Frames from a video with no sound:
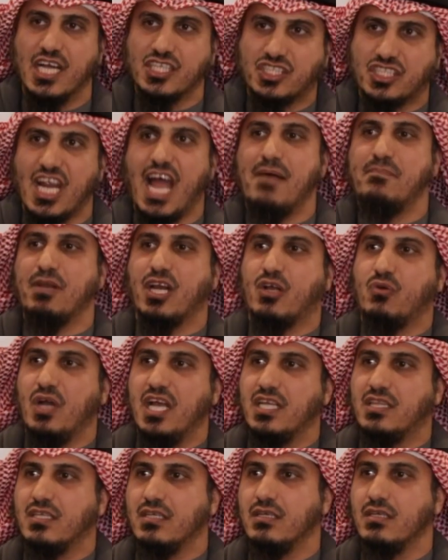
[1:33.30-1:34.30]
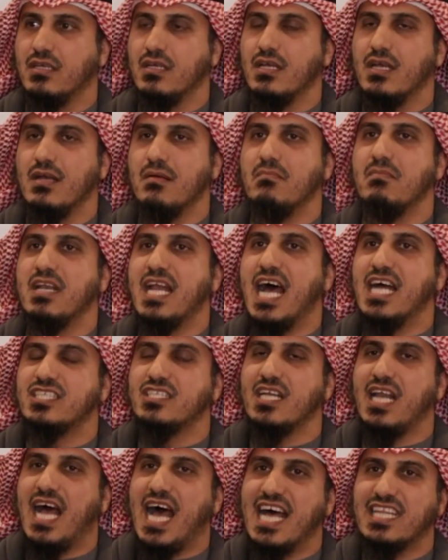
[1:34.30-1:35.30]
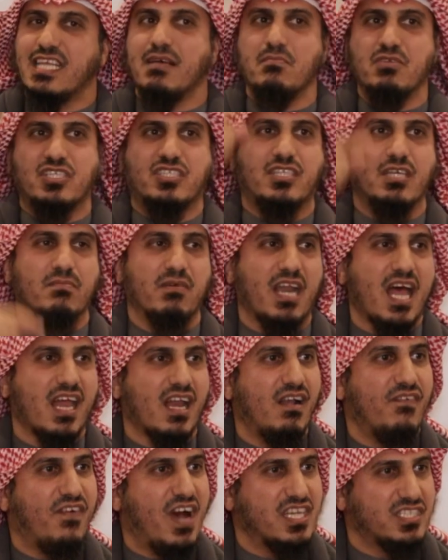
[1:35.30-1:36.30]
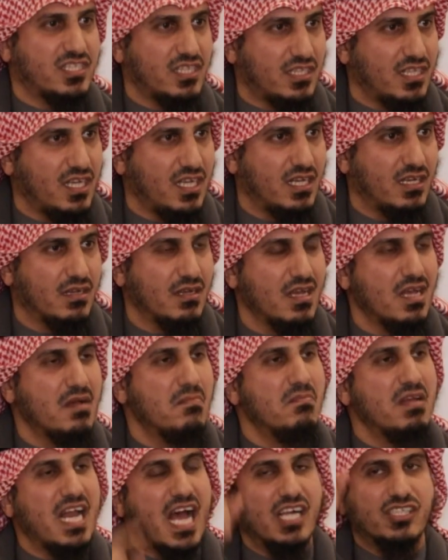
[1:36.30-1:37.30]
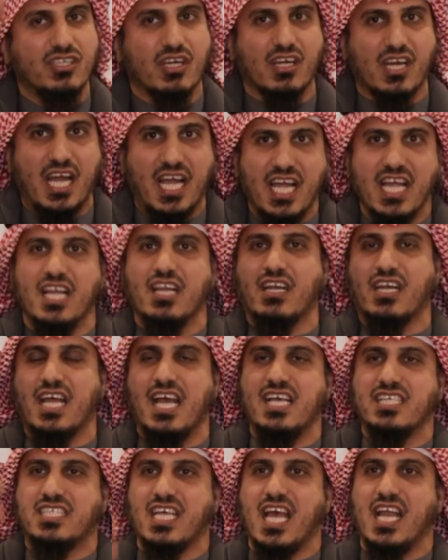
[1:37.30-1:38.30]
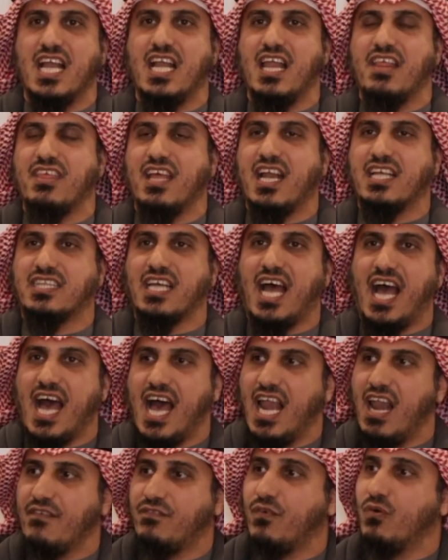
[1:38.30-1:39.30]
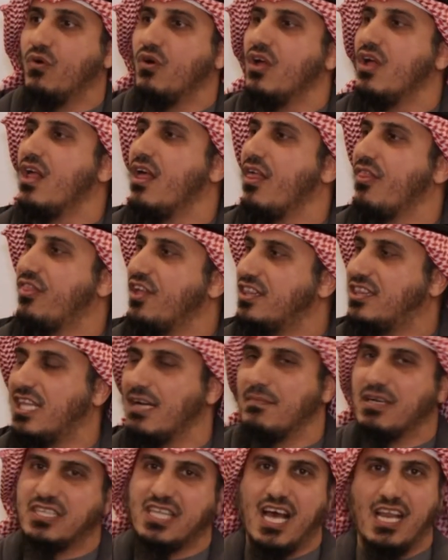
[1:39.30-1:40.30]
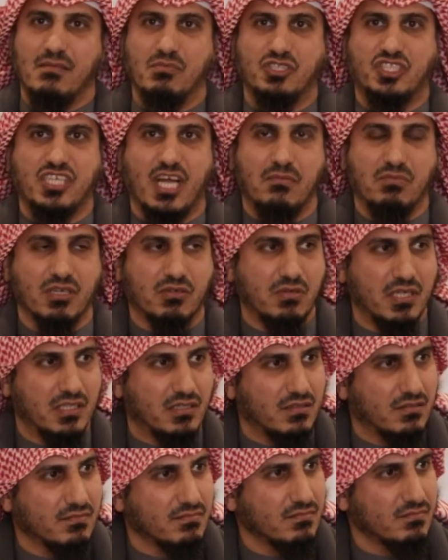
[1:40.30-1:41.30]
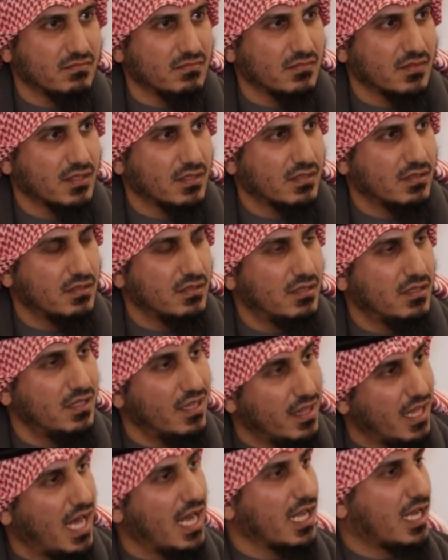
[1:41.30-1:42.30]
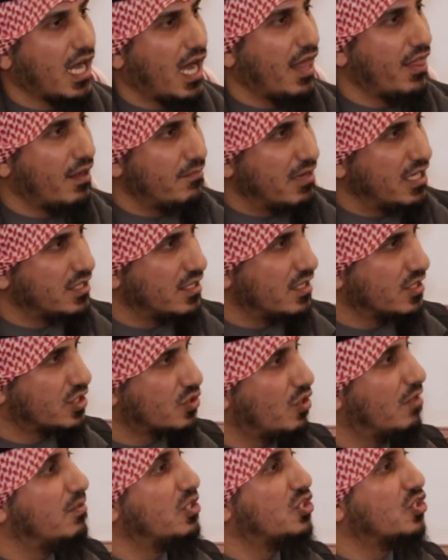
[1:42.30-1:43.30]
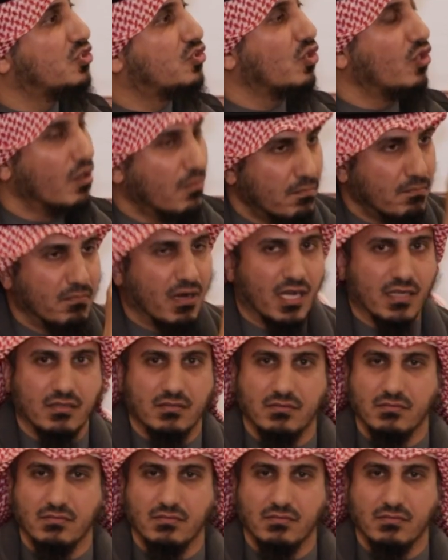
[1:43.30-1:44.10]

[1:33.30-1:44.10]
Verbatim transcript: الشعب الكويتي من أجل عدم استمرار الفاسدين من أجل رحيل الرئيسين الذين تحالفوا ضد مطالب الشعب الكويتي لذلك هذا المجلس هو مجلس الأمة